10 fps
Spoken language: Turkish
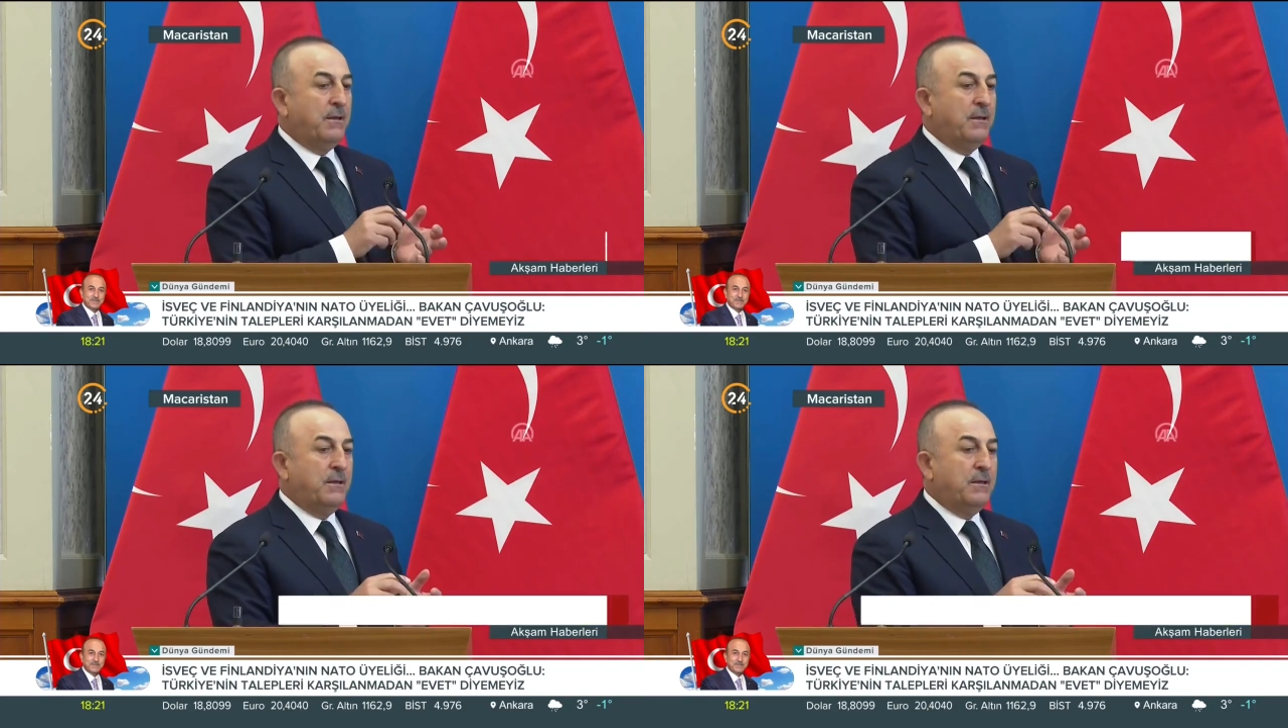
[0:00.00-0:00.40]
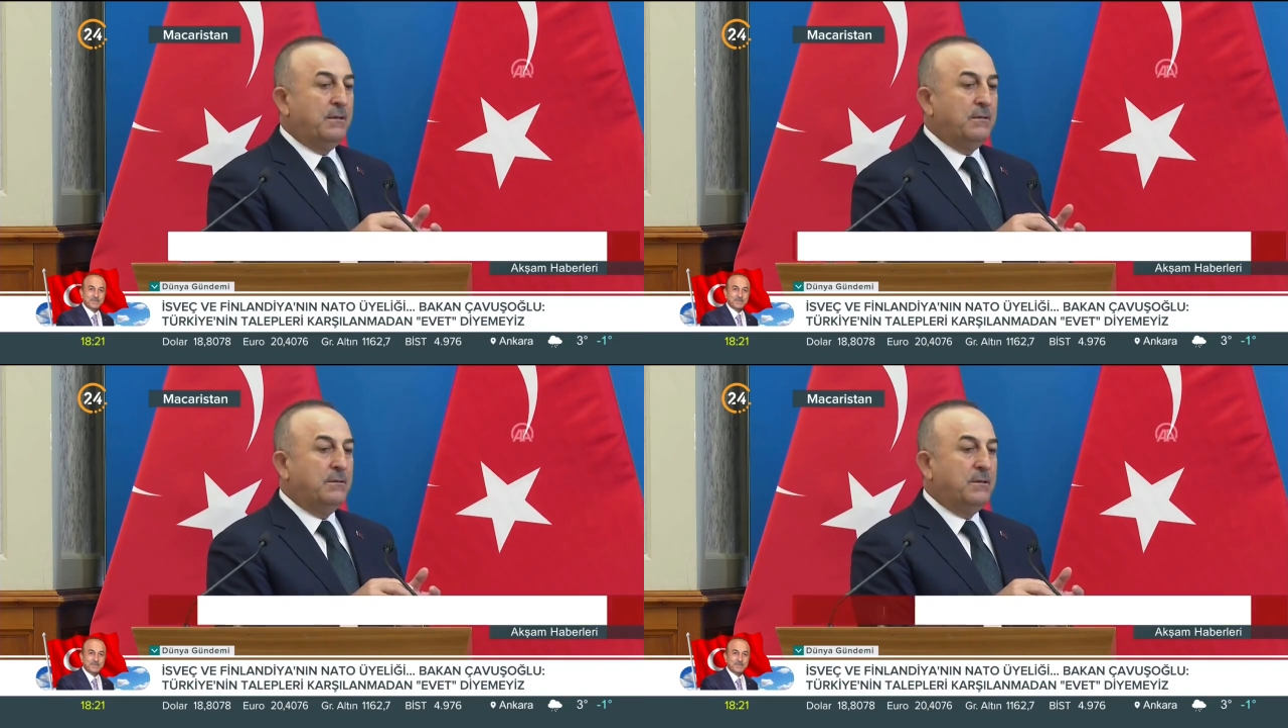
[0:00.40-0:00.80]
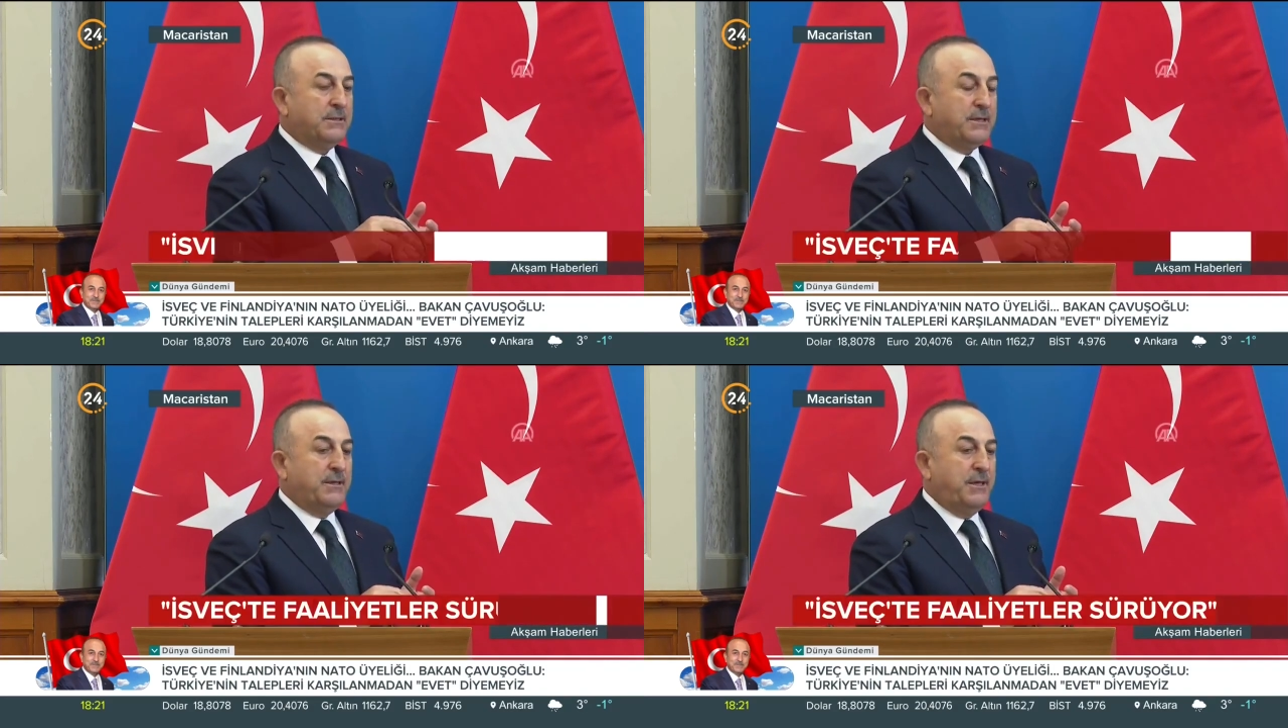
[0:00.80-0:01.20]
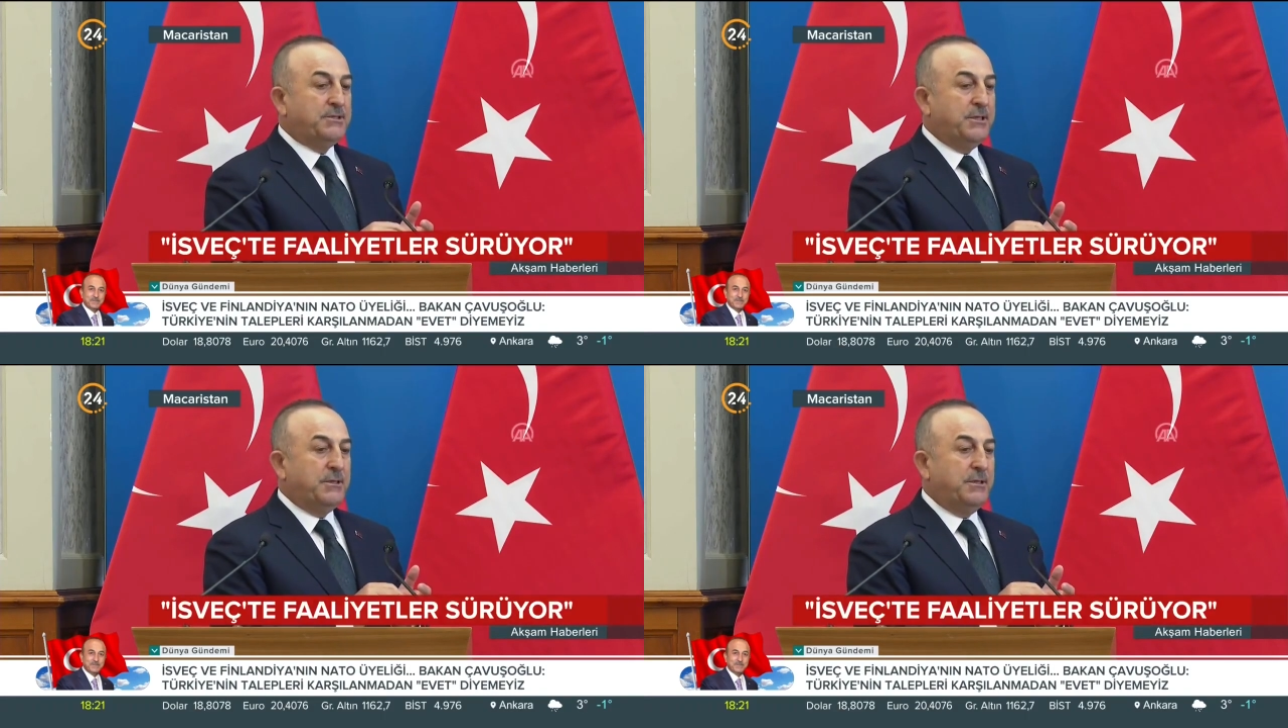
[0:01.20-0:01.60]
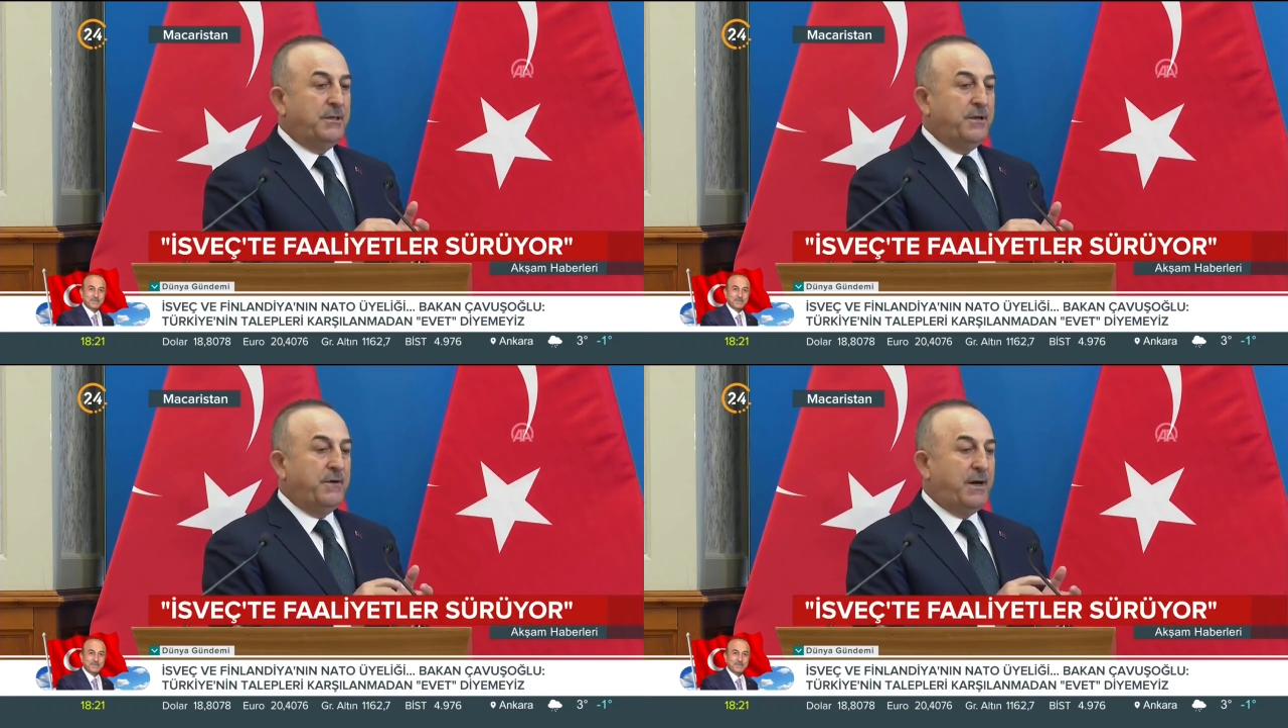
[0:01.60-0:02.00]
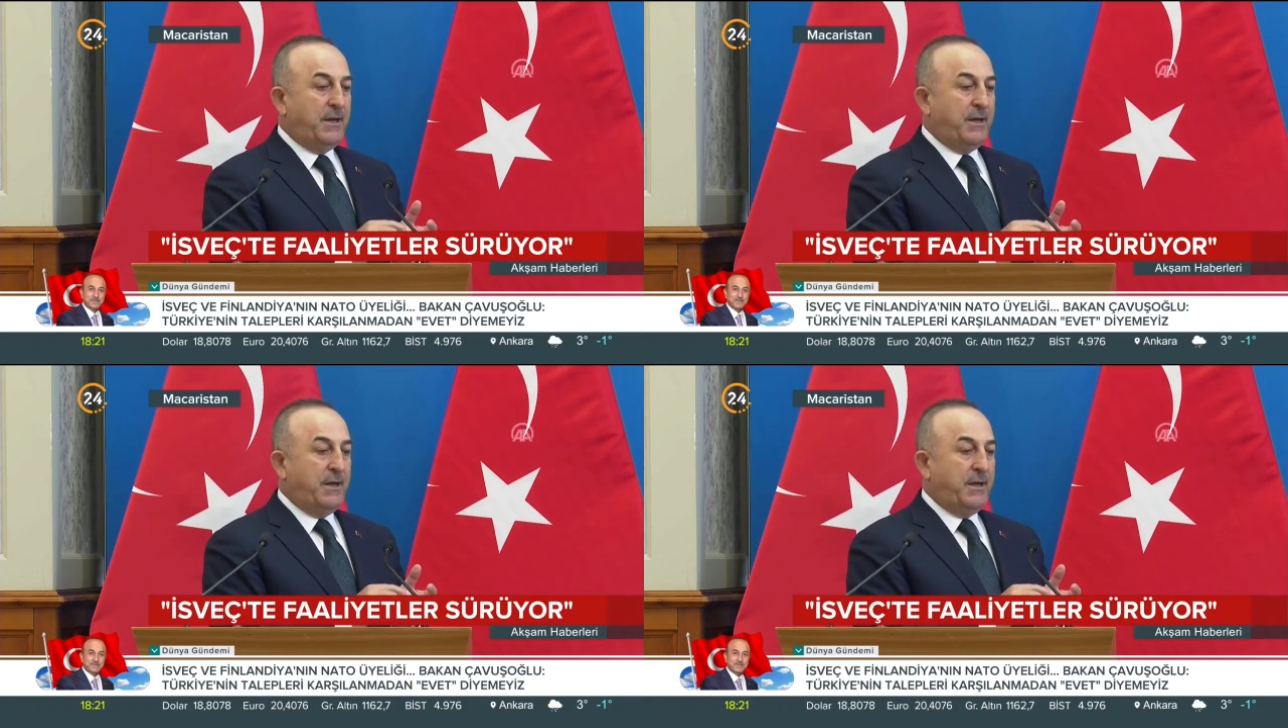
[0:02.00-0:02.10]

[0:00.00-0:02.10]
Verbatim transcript: e, yasa değişikliğine ve